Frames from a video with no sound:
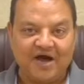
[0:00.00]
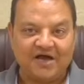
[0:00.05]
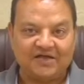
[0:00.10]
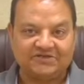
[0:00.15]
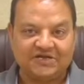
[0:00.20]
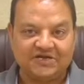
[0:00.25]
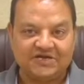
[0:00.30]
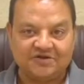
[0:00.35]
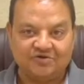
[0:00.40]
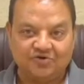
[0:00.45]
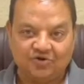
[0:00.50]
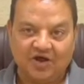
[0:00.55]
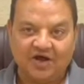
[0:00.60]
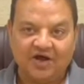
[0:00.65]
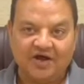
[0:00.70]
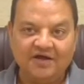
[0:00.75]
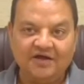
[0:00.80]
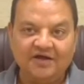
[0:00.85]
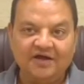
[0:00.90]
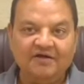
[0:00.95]
महासंघ गुना
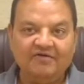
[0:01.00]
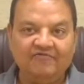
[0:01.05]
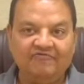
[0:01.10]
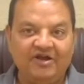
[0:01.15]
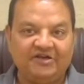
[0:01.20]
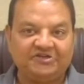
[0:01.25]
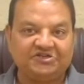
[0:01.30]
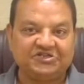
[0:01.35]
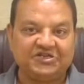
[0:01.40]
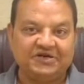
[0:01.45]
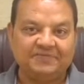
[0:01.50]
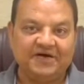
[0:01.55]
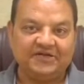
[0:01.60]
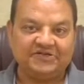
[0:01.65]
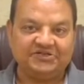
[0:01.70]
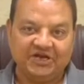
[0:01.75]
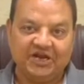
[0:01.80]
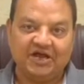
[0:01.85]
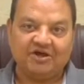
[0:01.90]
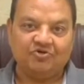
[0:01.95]
वैश्य समाज
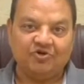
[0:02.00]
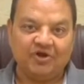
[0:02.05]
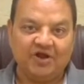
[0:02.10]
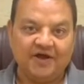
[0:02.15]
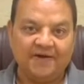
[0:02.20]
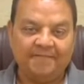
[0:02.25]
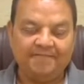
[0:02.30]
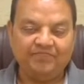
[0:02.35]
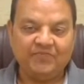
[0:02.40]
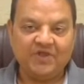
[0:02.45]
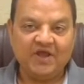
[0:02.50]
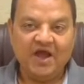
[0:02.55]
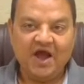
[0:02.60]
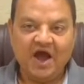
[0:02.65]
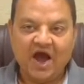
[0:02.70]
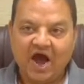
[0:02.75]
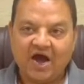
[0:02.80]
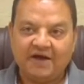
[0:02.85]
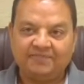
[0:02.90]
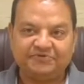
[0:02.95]
जिला गुना
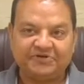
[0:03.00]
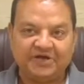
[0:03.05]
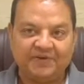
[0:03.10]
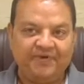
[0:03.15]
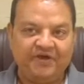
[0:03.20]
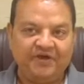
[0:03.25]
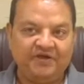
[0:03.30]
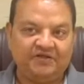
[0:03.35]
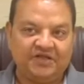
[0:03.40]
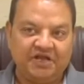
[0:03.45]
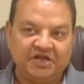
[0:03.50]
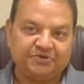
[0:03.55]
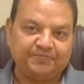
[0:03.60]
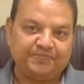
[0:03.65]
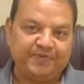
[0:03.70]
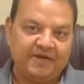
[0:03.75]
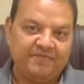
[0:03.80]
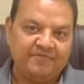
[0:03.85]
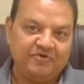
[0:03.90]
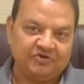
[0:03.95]
आप सभी देश
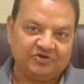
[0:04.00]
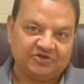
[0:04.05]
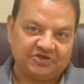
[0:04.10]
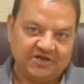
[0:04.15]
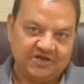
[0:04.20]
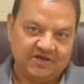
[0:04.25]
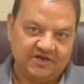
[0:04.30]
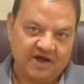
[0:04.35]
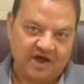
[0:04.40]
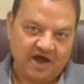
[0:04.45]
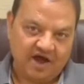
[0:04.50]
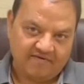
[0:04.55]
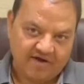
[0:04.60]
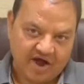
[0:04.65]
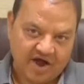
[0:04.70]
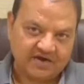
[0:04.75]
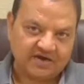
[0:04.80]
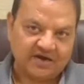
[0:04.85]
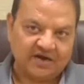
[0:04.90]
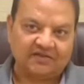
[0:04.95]
प्रेमियों से
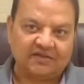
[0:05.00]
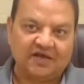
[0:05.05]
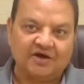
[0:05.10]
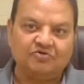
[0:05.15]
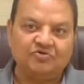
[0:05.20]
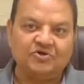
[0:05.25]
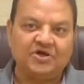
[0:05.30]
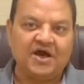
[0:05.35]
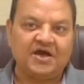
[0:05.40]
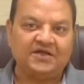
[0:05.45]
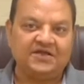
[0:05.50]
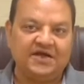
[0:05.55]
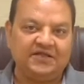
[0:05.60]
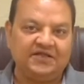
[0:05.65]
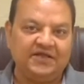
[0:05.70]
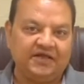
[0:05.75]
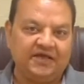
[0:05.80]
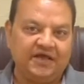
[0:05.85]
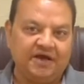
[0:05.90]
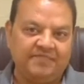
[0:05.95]
आह्वान करता हूं कि
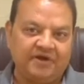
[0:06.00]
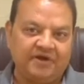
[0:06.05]
आजादी के